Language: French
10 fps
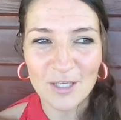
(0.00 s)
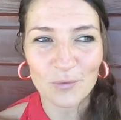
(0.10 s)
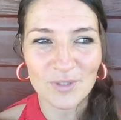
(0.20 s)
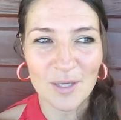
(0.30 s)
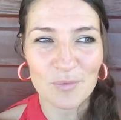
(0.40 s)
et
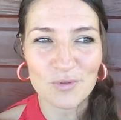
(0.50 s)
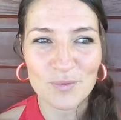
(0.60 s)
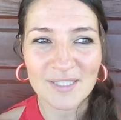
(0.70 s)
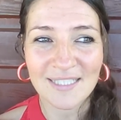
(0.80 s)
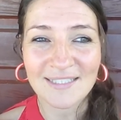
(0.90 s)
qu'on a
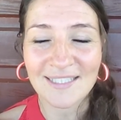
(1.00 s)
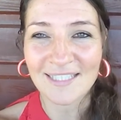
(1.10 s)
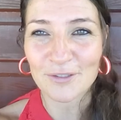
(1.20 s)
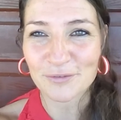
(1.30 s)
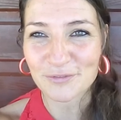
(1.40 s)
besoin d'être
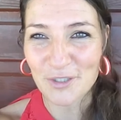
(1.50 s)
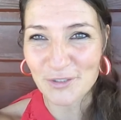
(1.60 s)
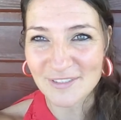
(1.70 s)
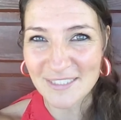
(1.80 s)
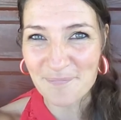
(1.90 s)

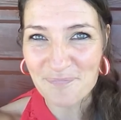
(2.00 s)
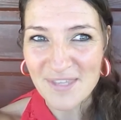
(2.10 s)
réconforté.